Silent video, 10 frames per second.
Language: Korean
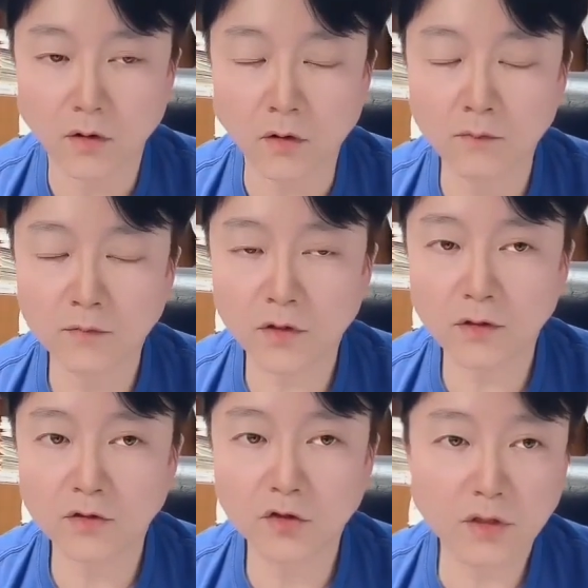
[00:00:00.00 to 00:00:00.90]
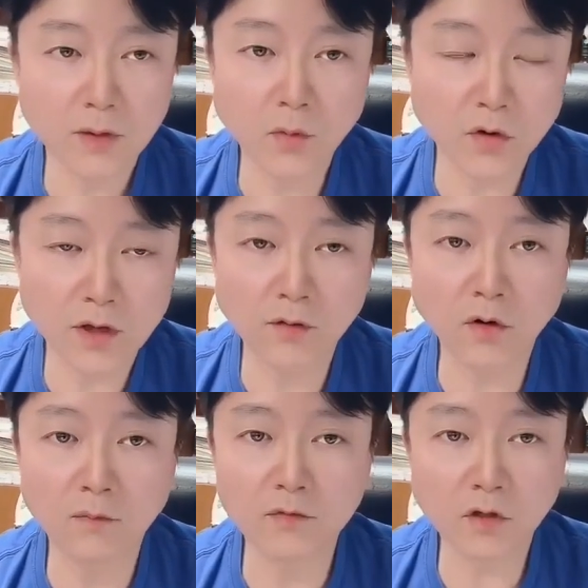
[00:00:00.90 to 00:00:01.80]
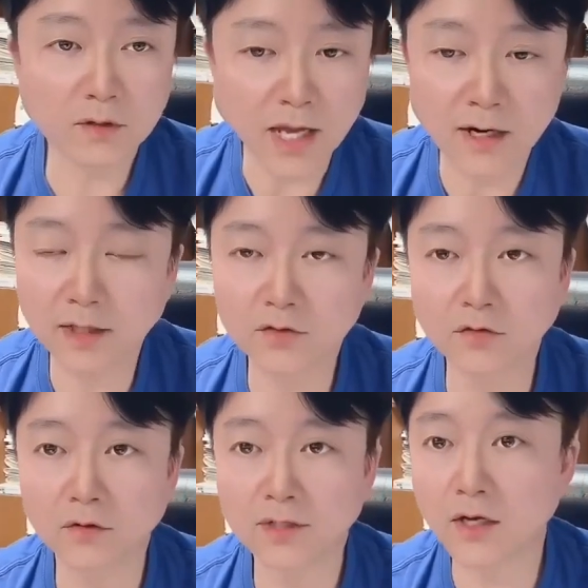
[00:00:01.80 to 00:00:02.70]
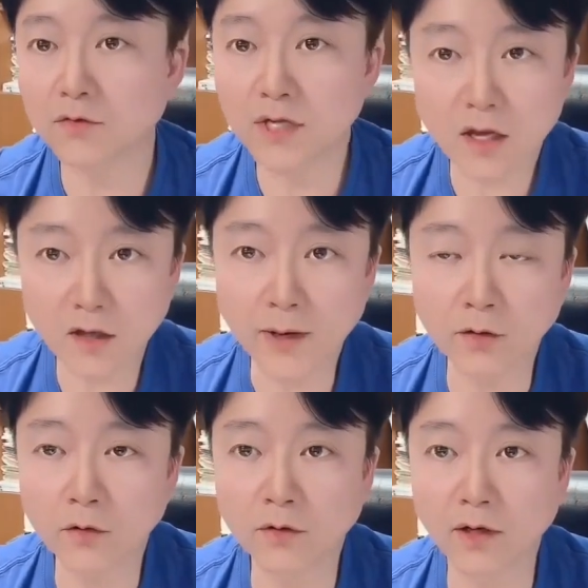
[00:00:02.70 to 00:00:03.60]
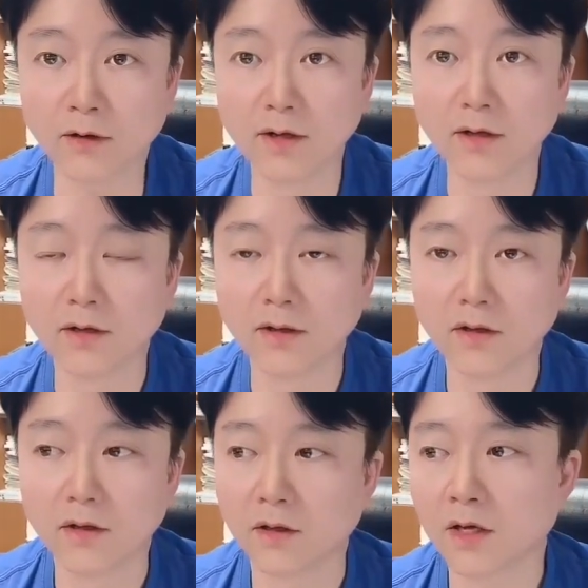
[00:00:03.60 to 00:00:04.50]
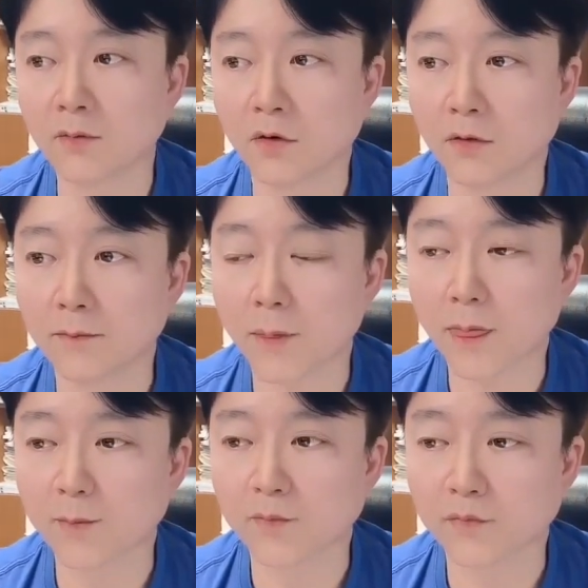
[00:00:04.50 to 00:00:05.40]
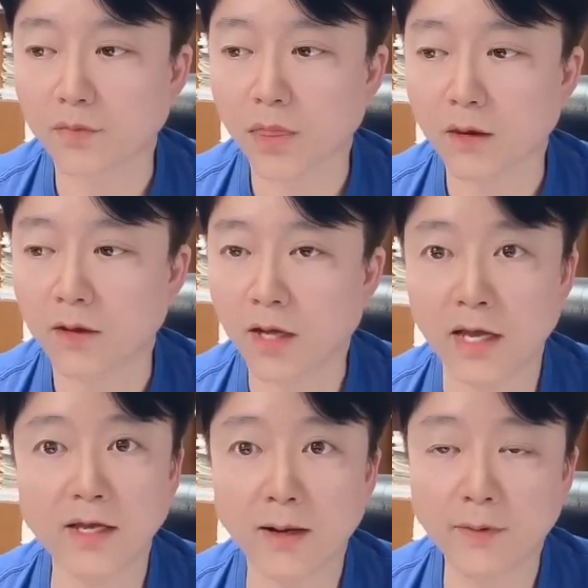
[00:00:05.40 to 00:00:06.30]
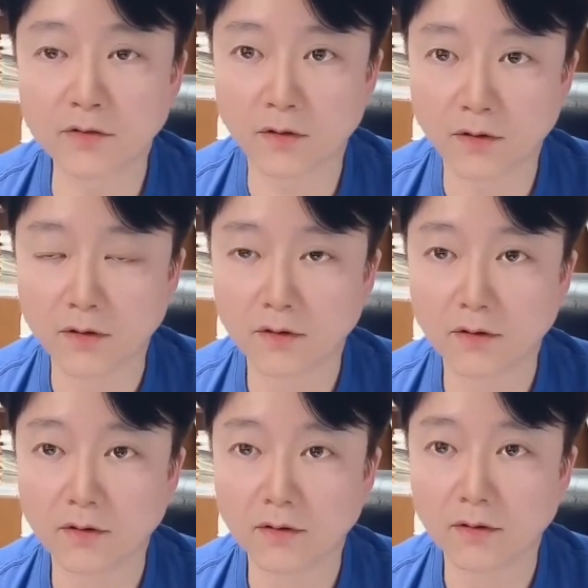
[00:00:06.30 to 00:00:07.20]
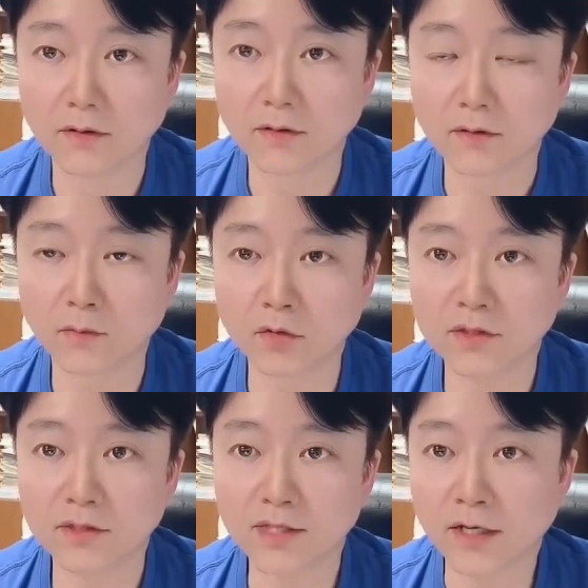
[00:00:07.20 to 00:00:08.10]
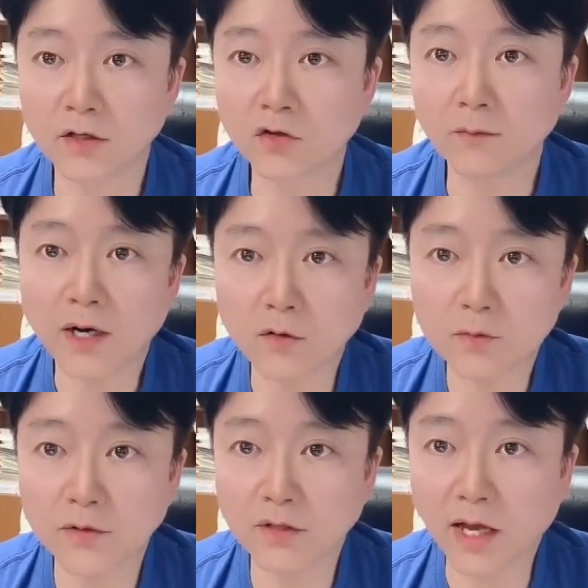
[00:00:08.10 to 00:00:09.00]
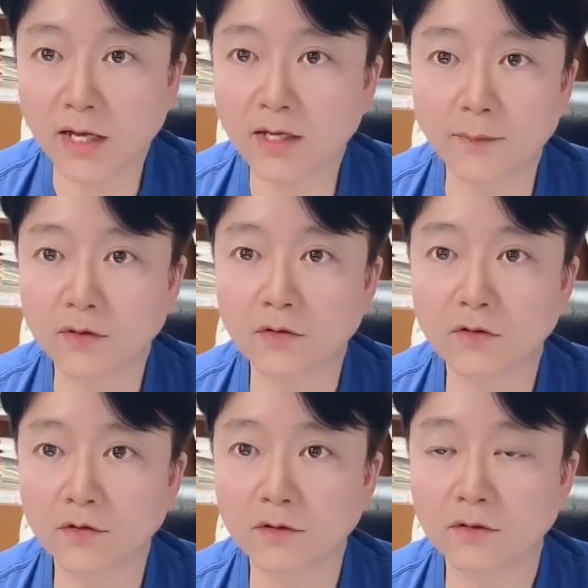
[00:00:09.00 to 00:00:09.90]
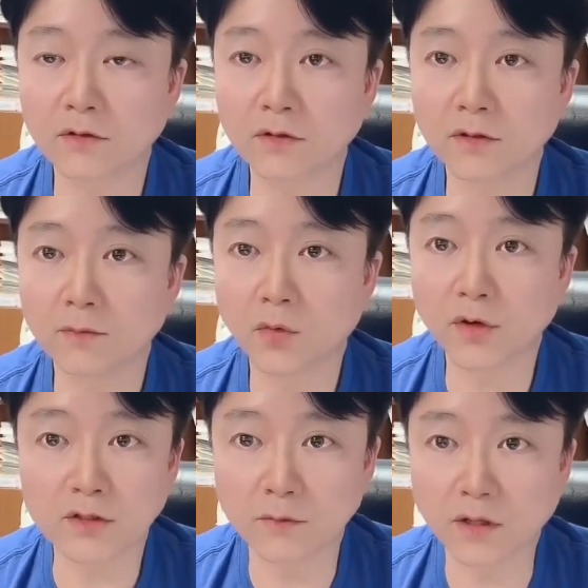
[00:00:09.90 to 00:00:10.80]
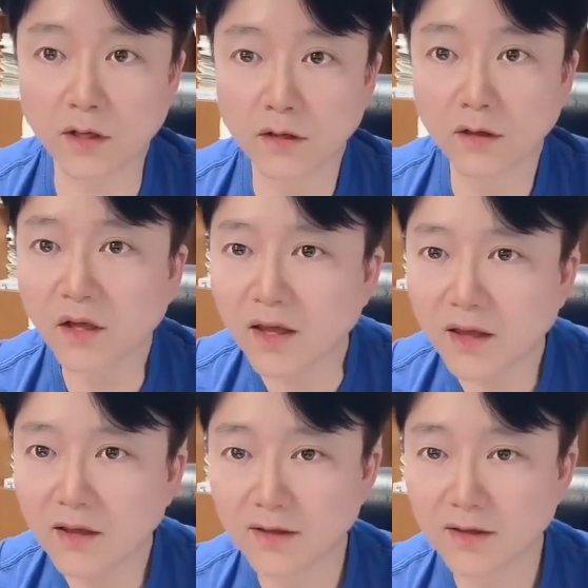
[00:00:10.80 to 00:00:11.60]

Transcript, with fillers: 엄청 쉽게 포기하고 엄청 달라지고 자꾸 생각이 바뀌고 그래요. 그러니까 뭐 아이가 아파서 뭐 자기는 정말 하고 싶었는데 아이가 아파서 저는 그거를 포기했습니다. 에? 네?